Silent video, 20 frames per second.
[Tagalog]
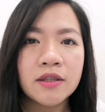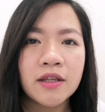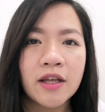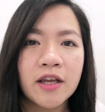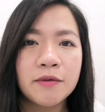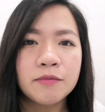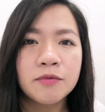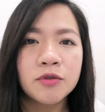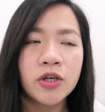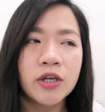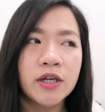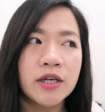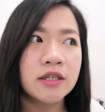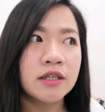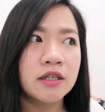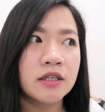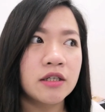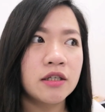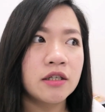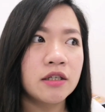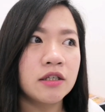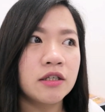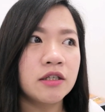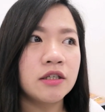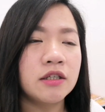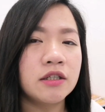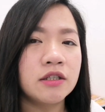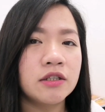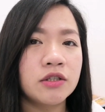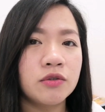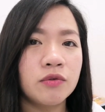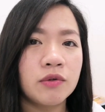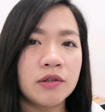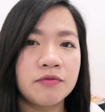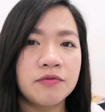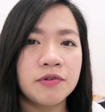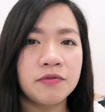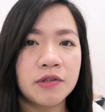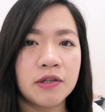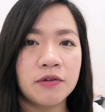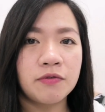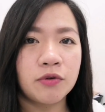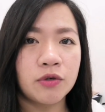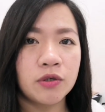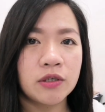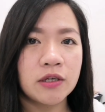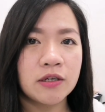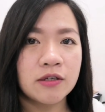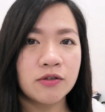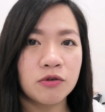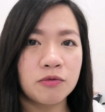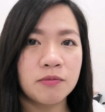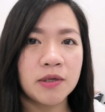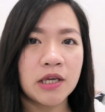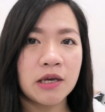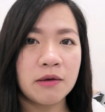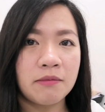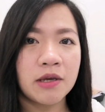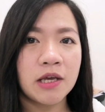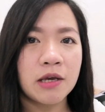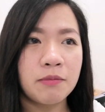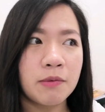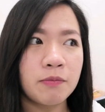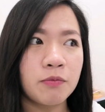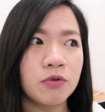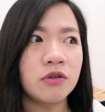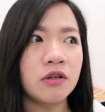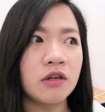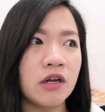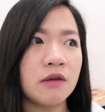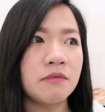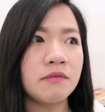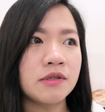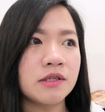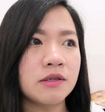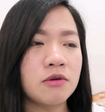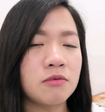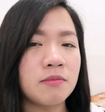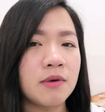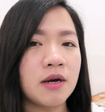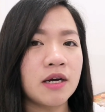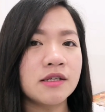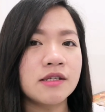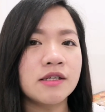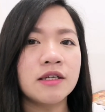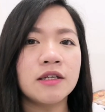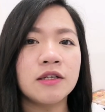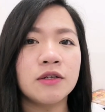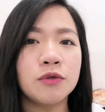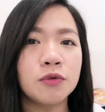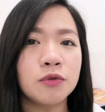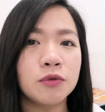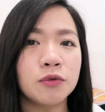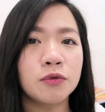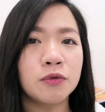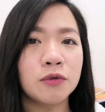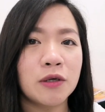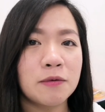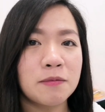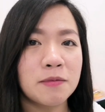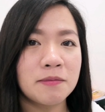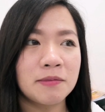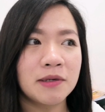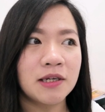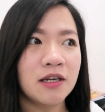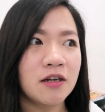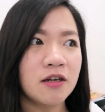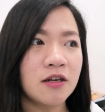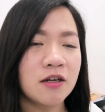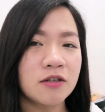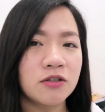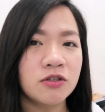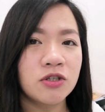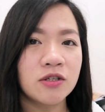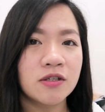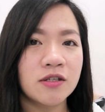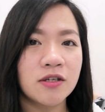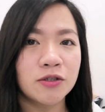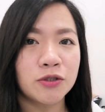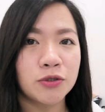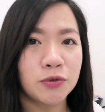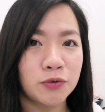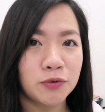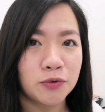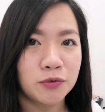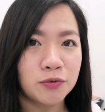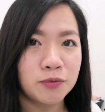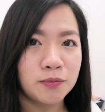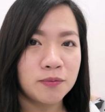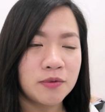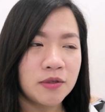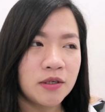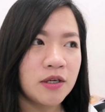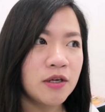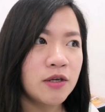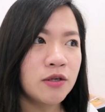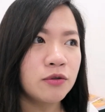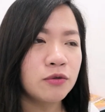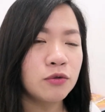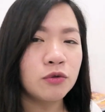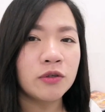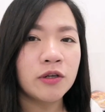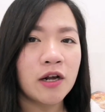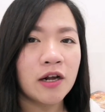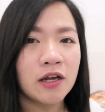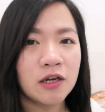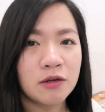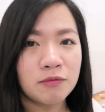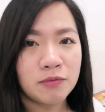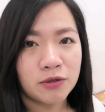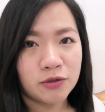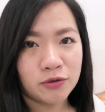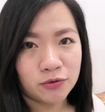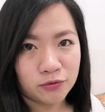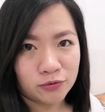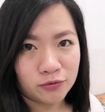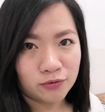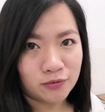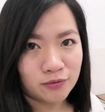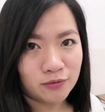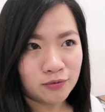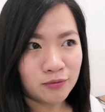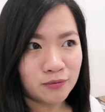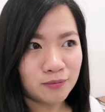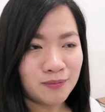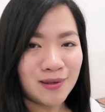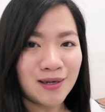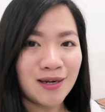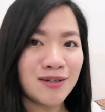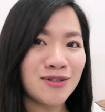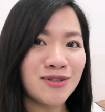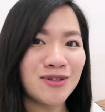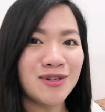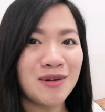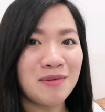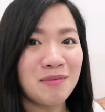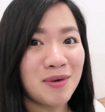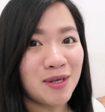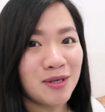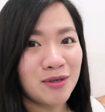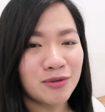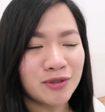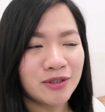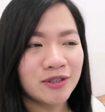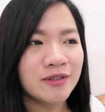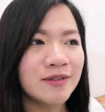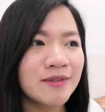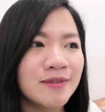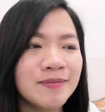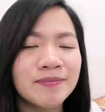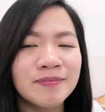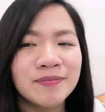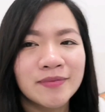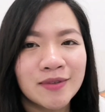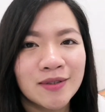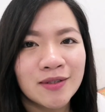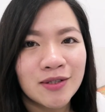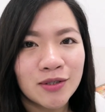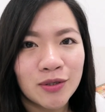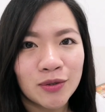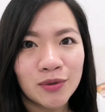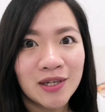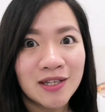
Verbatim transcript: Time check, uh, ah, 12.54 na. So, maya-maya papunta na kami sa Rola. Kasi dun kami magda lunch sa showroom. Dun gaganapin yung pa-lunch ni Mayor. So,